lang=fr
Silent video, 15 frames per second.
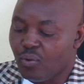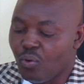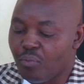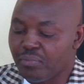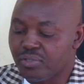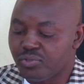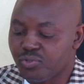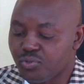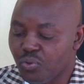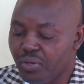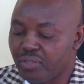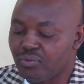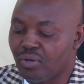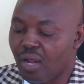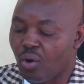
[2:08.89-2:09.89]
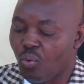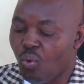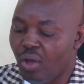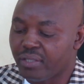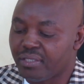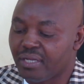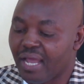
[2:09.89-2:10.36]
commission et de la
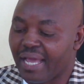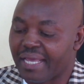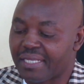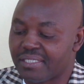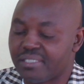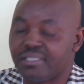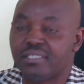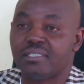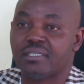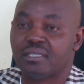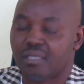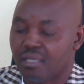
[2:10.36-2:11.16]
loi qui la régit.